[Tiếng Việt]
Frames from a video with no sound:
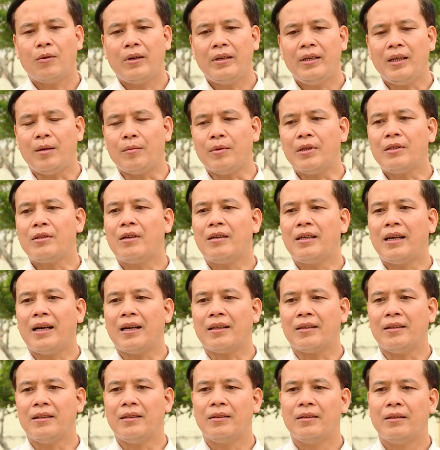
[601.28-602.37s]
quan điểm rất rõ
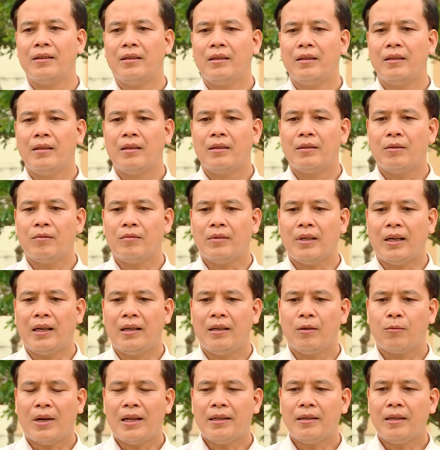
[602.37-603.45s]
ràng chúng ta
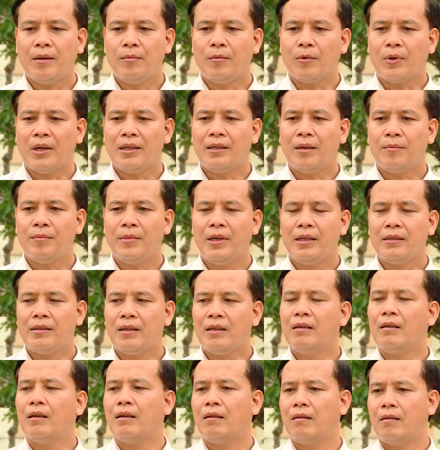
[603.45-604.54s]
quan tâm quan tâm đến
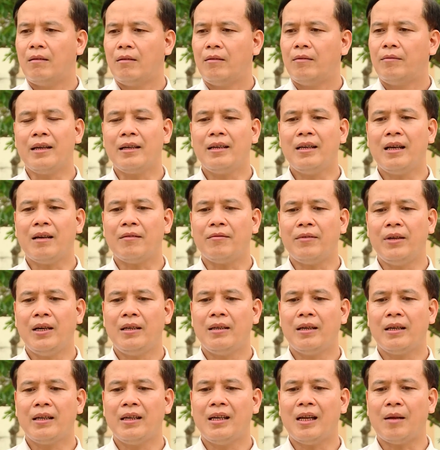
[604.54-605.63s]
chất lượng những đảng
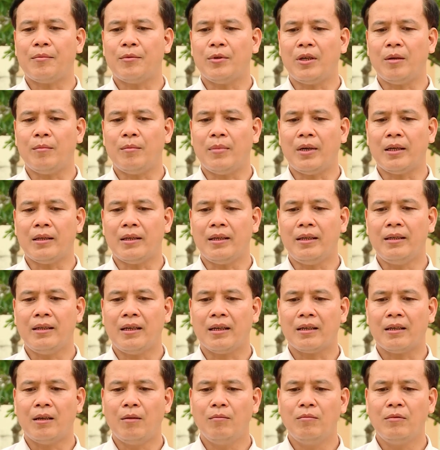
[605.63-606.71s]
viên đã kết nạp rồi mà thấy
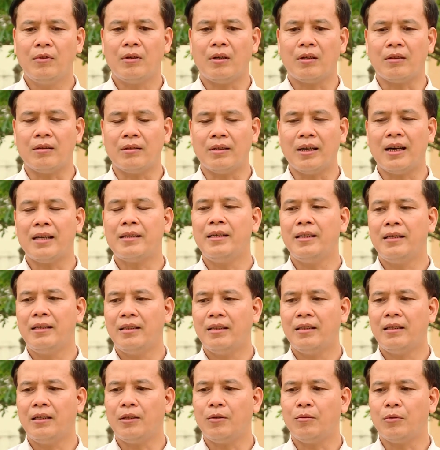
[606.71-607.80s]
là không còn tha thiết
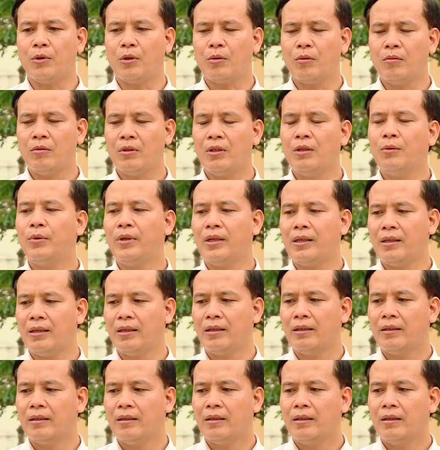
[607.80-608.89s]
thì chúng tôi cũng cương quyết
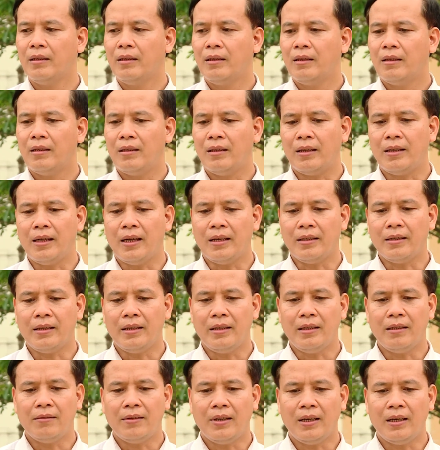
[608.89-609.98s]
là đề nghị
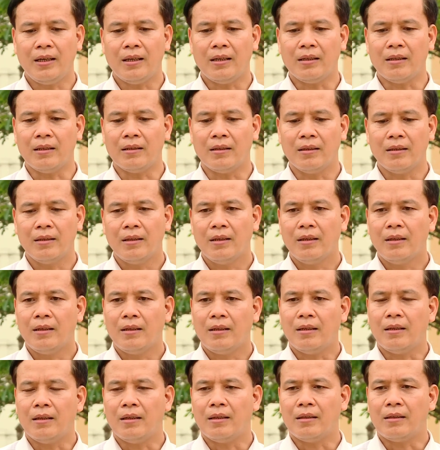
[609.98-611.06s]
như vậy là,
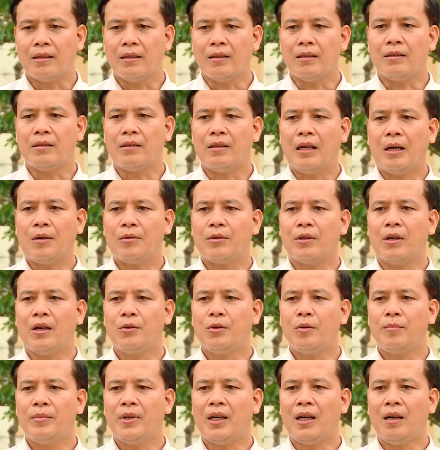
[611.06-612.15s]
là từ theo
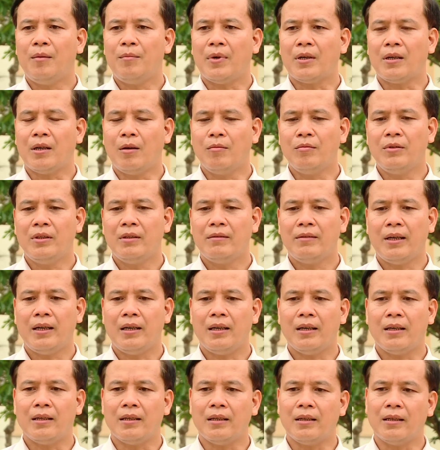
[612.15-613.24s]
dõi giúp đỡ mà không như
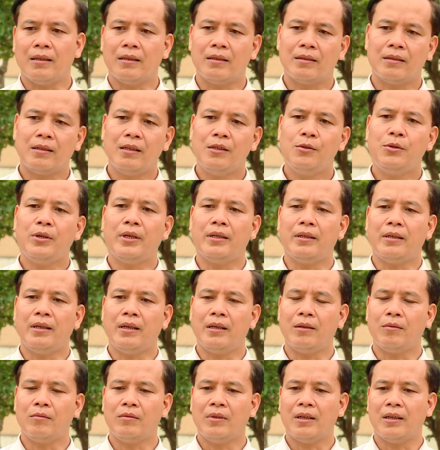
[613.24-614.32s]
vậy là tiến chuyển
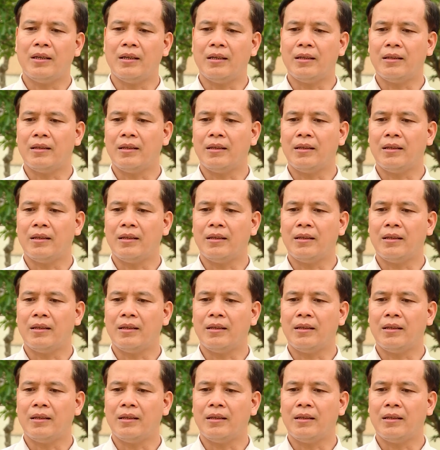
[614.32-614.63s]
thì cũng là,